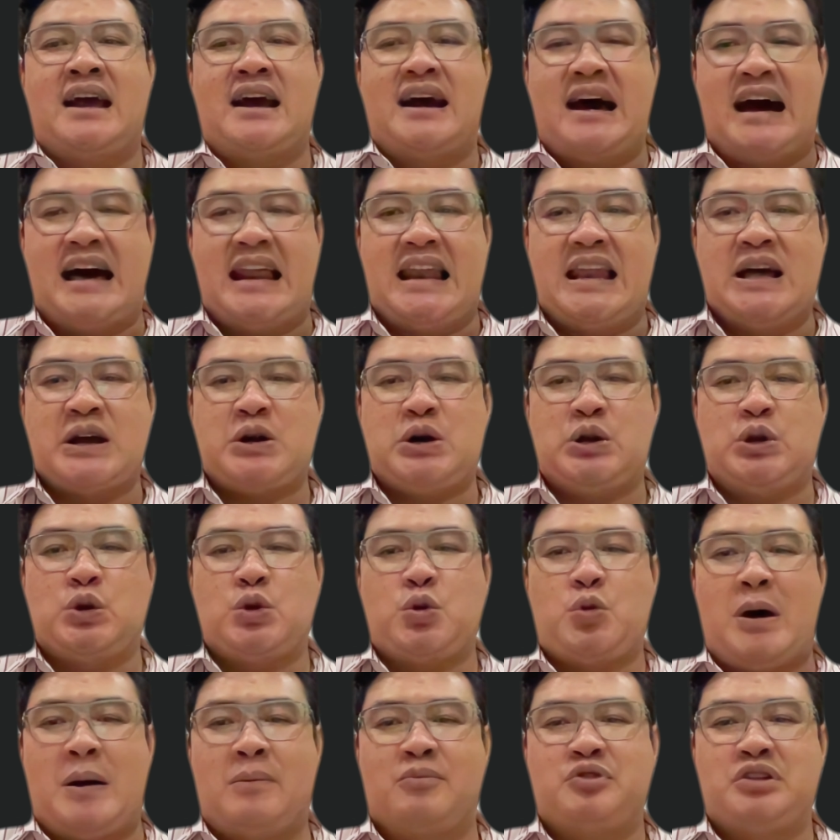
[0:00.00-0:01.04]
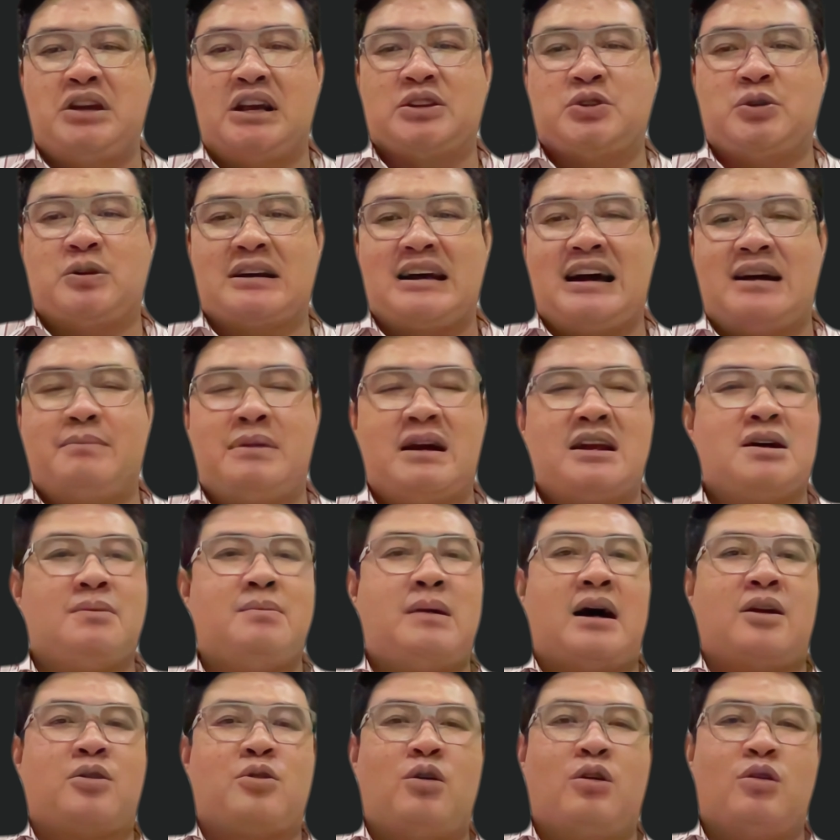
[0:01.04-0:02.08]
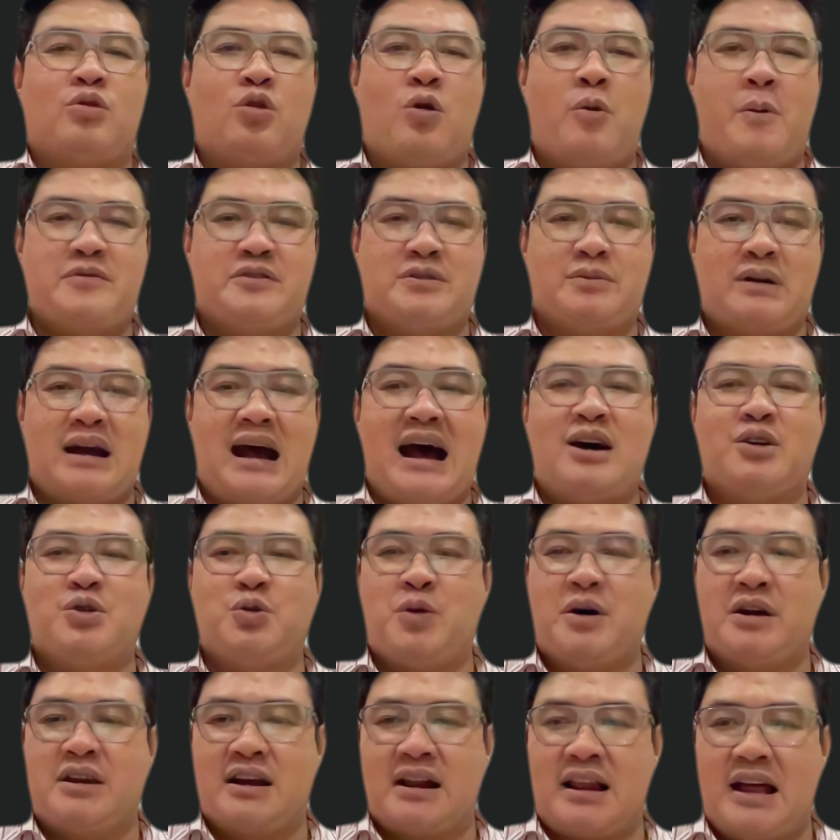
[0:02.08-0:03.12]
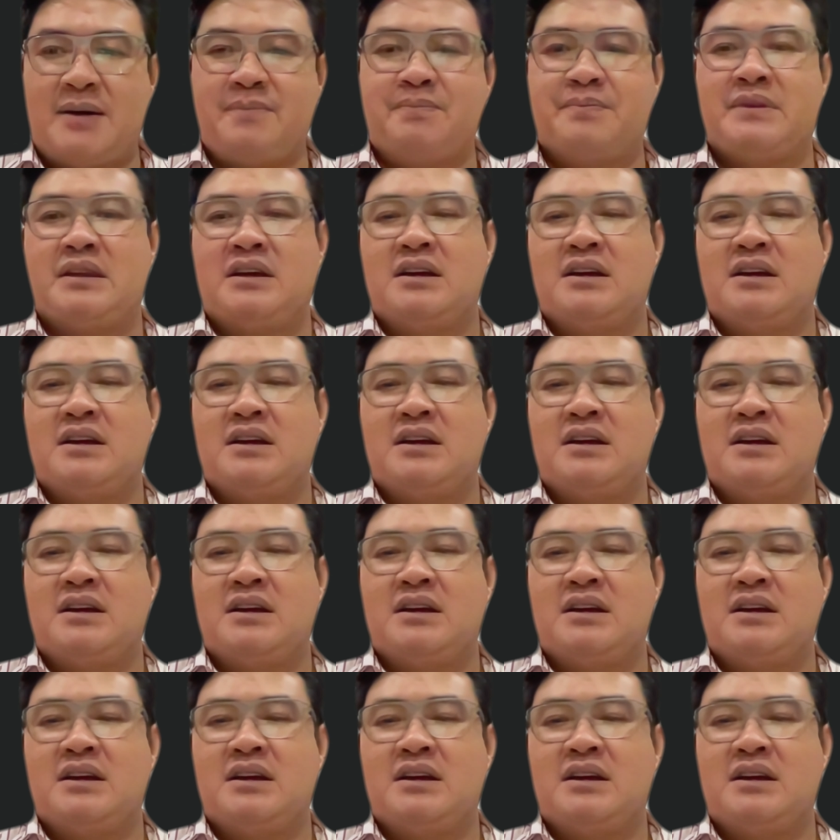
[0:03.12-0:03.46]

อัดและก็ลดความเสี่ยงต่อการแพร่ระบาดของโควิด -19 ด้วยนะครับ